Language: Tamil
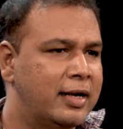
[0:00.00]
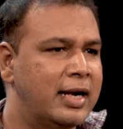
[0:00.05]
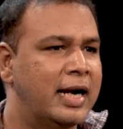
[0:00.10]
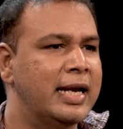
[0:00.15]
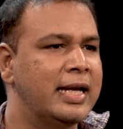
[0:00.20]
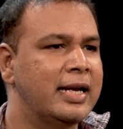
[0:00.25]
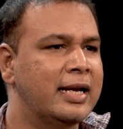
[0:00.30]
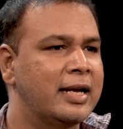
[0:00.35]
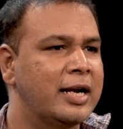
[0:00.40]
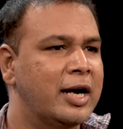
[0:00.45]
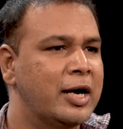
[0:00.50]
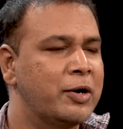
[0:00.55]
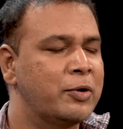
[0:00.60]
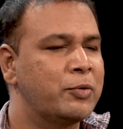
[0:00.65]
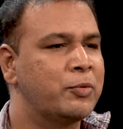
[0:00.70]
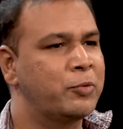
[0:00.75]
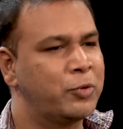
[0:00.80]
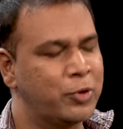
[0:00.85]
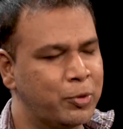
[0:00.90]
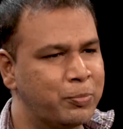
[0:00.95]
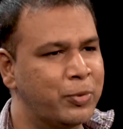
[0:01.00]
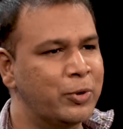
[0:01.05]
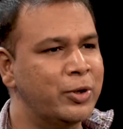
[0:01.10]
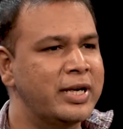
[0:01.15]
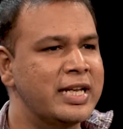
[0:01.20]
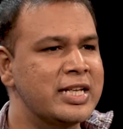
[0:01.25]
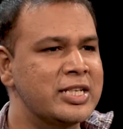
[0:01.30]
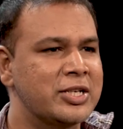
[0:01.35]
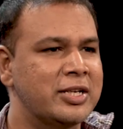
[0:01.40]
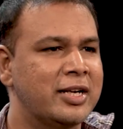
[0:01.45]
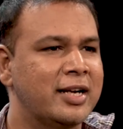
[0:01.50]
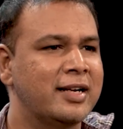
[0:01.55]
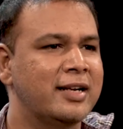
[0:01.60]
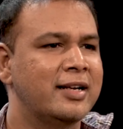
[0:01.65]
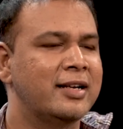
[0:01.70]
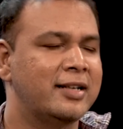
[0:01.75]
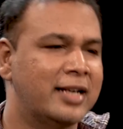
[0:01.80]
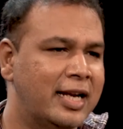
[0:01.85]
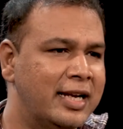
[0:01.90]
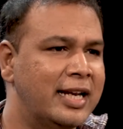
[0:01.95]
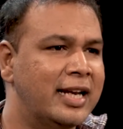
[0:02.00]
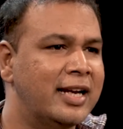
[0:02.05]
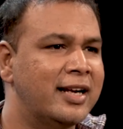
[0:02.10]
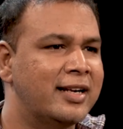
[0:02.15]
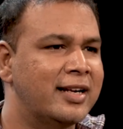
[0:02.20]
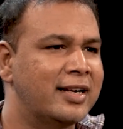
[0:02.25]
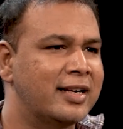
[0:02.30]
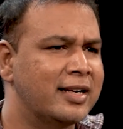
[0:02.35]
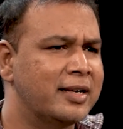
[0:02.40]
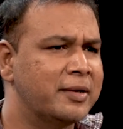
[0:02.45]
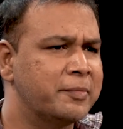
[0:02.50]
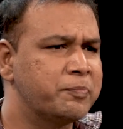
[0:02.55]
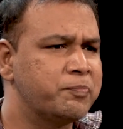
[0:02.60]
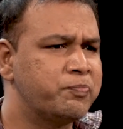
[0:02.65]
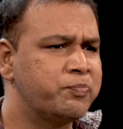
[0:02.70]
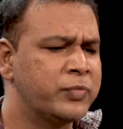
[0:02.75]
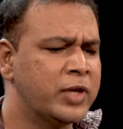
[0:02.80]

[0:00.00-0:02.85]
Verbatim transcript: நடிகராக ஒரு பொலிட்டிஷியனாக நான் நின்றுட்டு இருக்கேன்